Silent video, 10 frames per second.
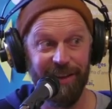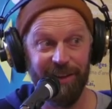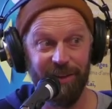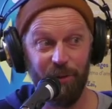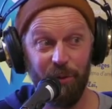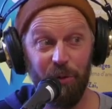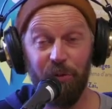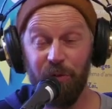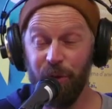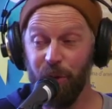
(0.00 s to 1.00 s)
Donc le
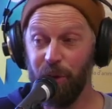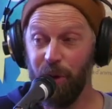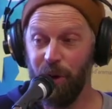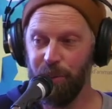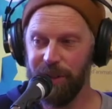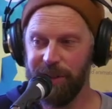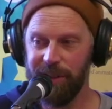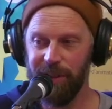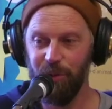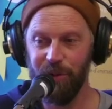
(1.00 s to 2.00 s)
phonotrope,
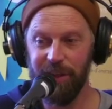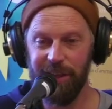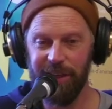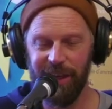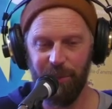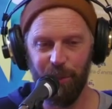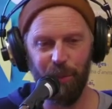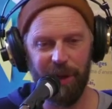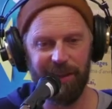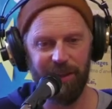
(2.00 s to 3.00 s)
c'est une technique un peu
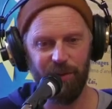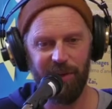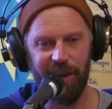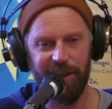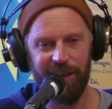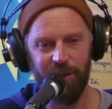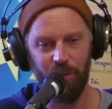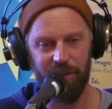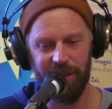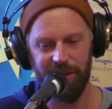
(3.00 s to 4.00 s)
particulière qui
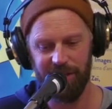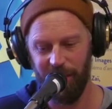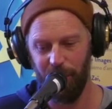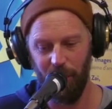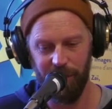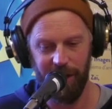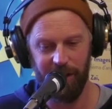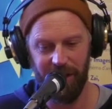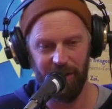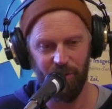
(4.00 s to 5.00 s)
consiste à
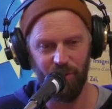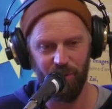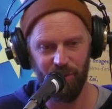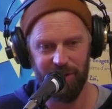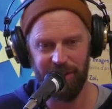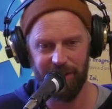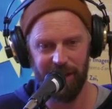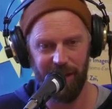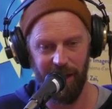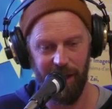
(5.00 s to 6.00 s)
prendre un
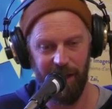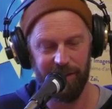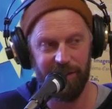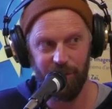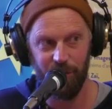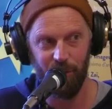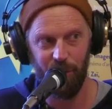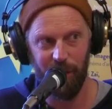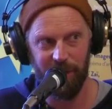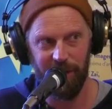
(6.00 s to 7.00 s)
tourne-disque un disque de
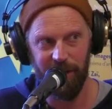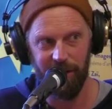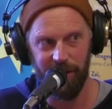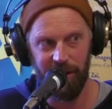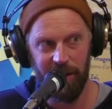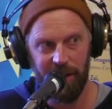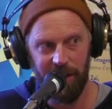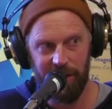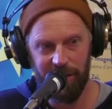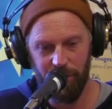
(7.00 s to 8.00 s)
papier.
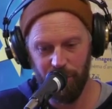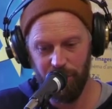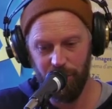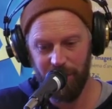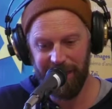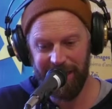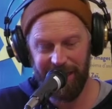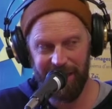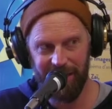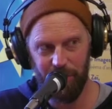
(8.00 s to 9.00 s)
Et Nico Audio
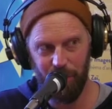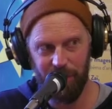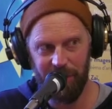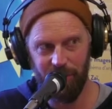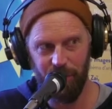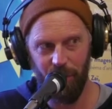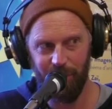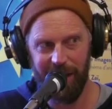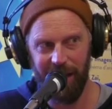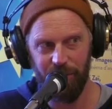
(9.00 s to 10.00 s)
des petites
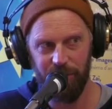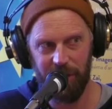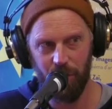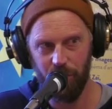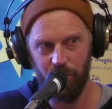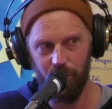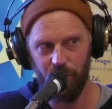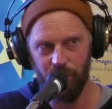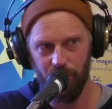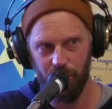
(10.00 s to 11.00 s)
formes graphiques
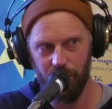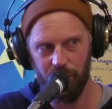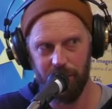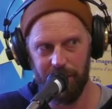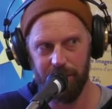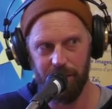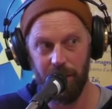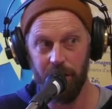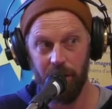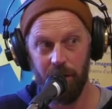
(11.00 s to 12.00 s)
tout autour du
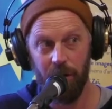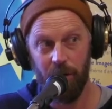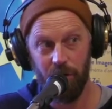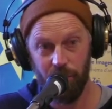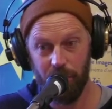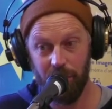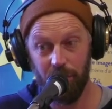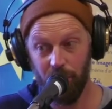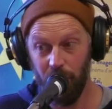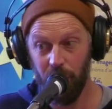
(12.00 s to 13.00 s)
disque Ensuite,
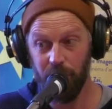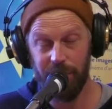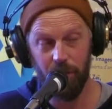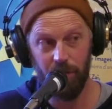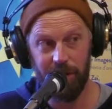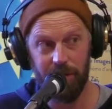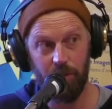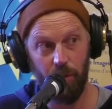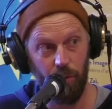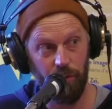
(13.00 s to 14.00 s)
quand on lançait le
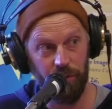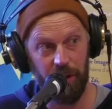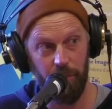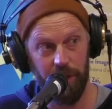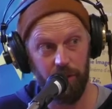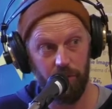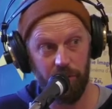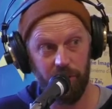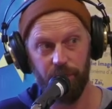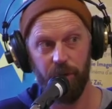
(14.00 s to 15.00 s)
disque, on le filmait de
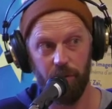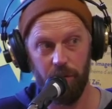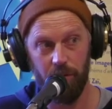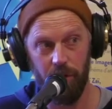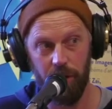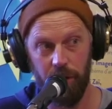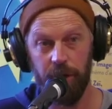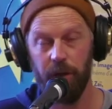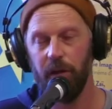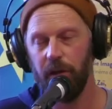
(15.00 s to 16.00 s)
différents angles.
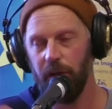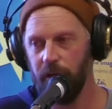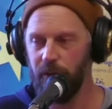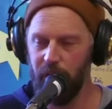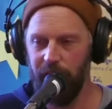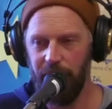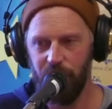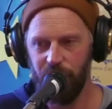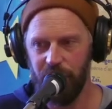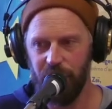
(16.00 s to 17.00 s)
Et euh, voilà,
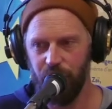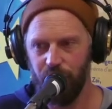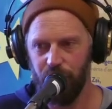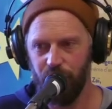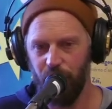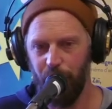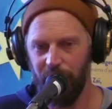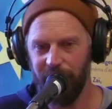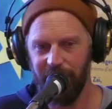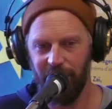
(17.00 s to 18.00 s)
euh, je ne vais pas
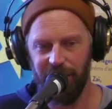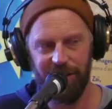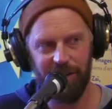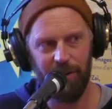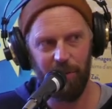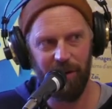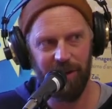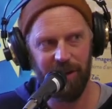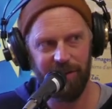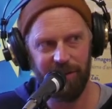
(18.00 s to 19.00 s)
rentrer dans les détails, mais
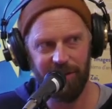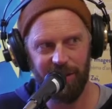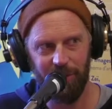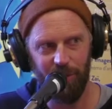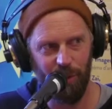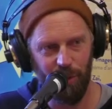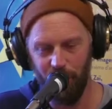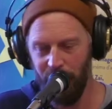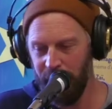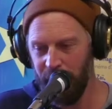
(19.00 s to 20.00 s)
avec un système
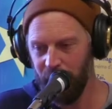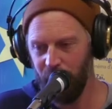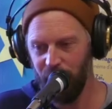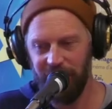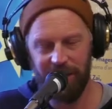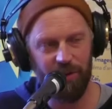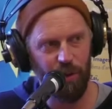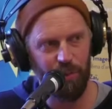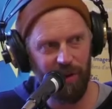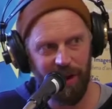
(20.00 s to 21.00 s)
de, vitesse
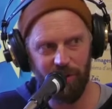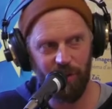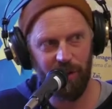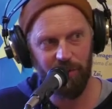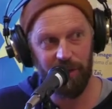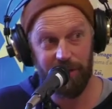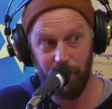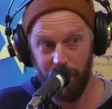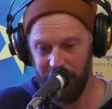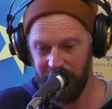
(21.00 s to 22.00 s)
d'obturation élevée, ça
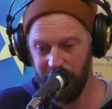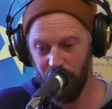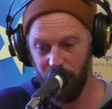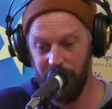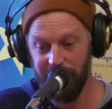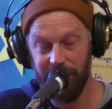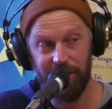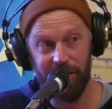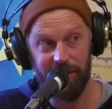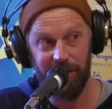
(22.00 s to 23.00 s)
permettait de voir
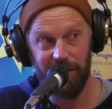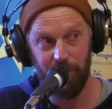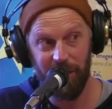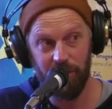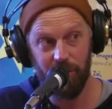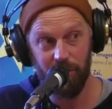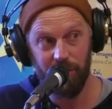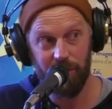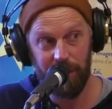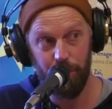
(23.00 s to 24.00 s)
des, les
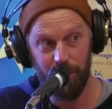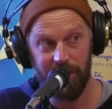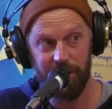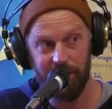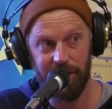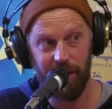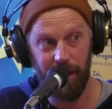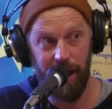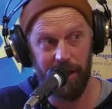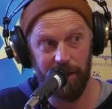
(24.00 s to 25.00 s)
animations, les petits
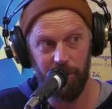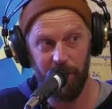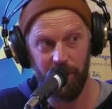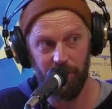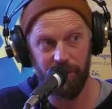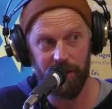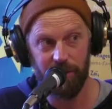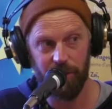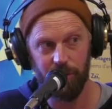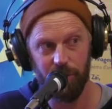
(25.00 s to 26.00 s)
dessins animés en
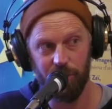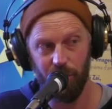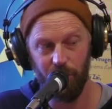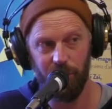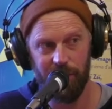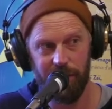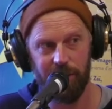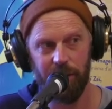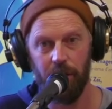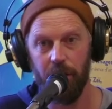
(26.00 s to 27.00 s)
fait sur le
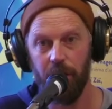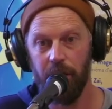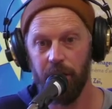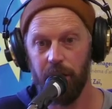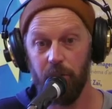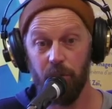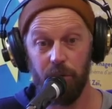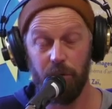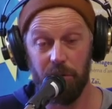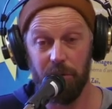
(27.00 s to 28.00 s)
disque. Et
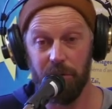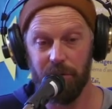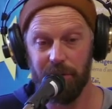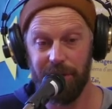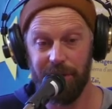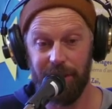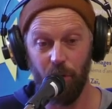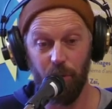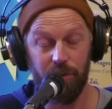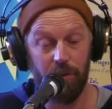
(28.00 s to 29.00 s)
donc euh, ça, c'était
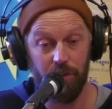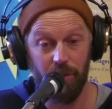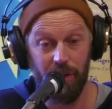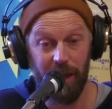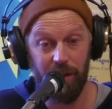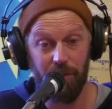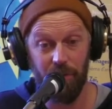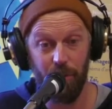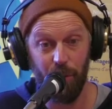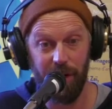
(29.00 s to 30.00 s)
drôle parce que quand on est
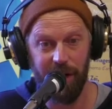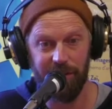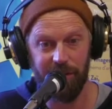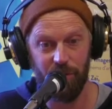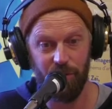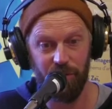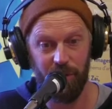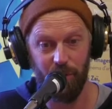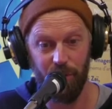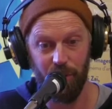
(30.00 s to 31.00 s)
arrivé pour réaliser ce
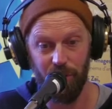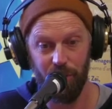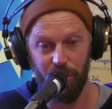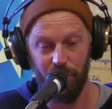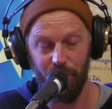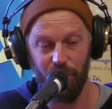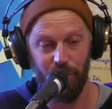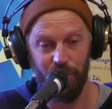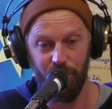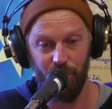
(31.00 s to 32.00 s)
film,
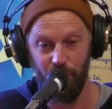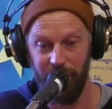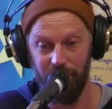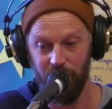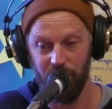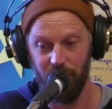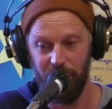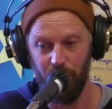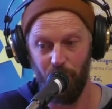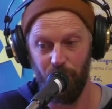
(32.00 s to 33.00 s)
où on avait une
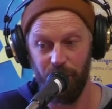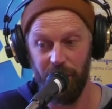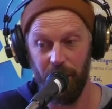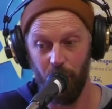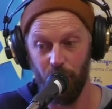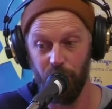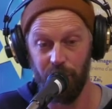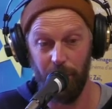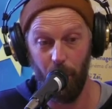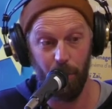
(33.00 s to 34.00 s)
semaine pour le faire, on
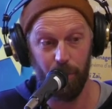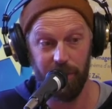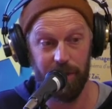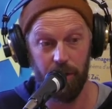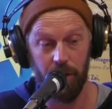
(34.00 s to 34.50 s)
nous a proposé